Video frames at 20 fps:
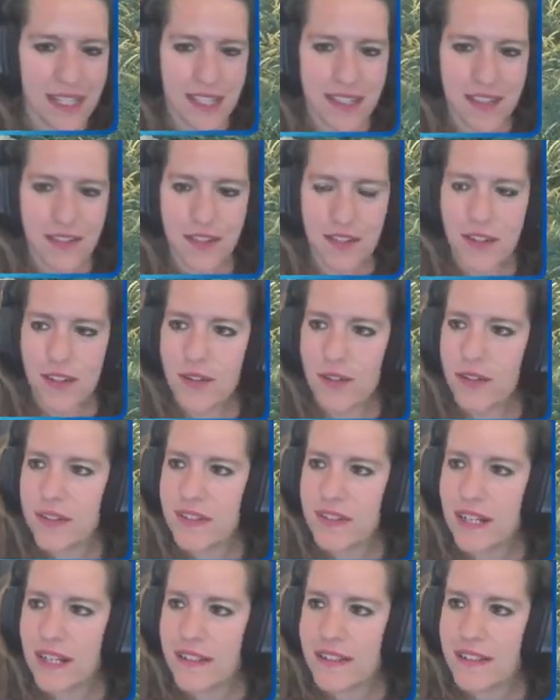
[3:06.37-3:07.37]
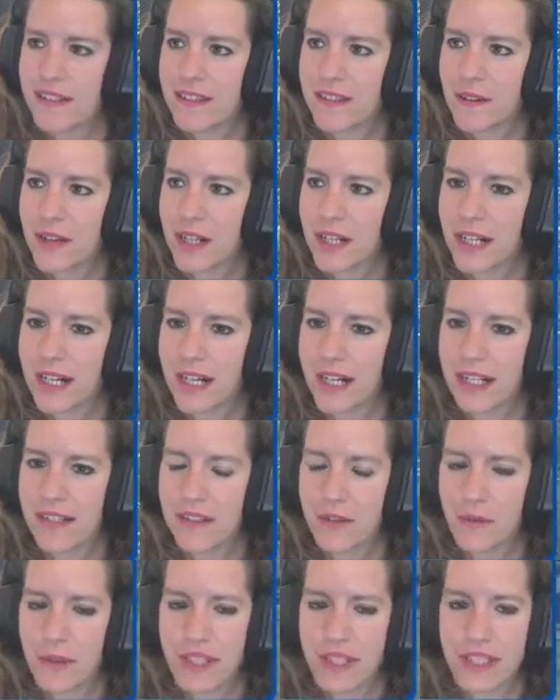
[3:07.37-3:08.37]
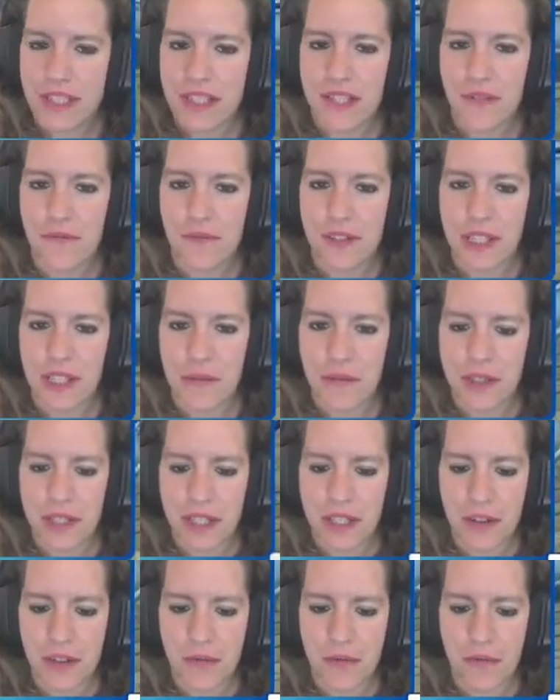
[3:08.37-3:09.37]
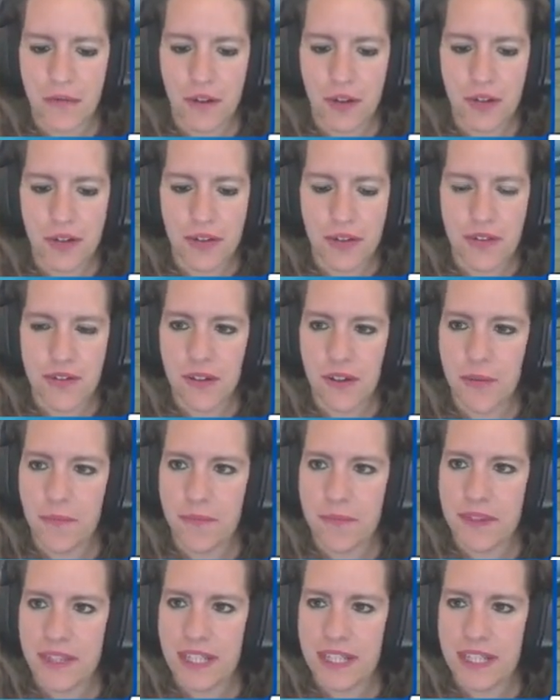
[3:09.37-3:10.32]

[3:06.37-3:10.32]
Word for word: Solo Costanza se ha guadagnato a fichi fichi con Fonzio.